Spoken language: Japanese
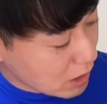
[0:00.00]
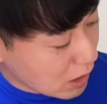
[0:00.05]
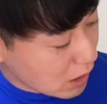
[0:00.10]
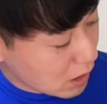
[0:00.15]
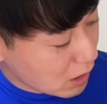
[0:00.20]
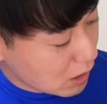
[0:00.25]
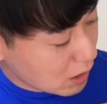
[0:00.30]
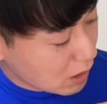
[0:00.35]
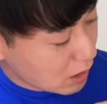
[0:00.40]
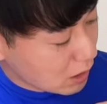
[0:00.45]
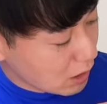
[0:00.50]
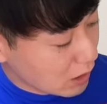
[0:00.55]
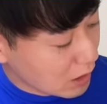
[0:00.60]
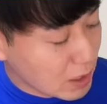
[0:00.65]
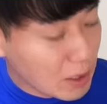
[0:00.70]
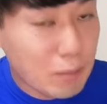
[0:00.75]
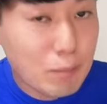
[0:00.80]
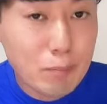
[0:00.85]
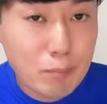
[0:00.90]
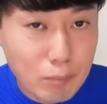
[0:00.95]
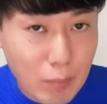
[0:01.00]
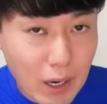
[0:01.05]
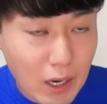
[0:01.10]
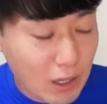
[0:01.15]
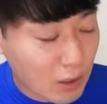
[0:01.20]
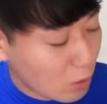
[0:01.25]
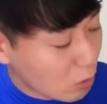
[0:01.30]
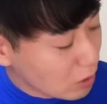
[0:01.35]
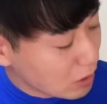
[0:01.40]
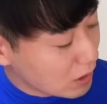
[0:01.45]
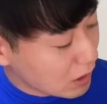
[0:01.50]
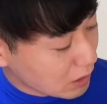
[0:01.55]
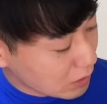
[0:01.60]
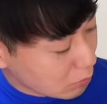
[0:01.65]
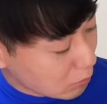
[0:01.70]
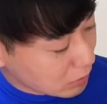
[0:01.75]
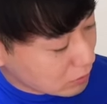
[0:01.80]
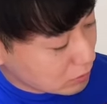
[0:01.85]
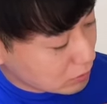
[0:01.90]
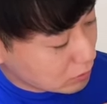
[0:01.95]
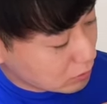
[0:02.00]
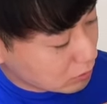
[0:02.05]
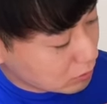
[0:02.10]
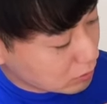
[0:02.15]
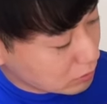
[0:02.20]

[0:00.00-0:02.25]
て、えー、一般を開きます。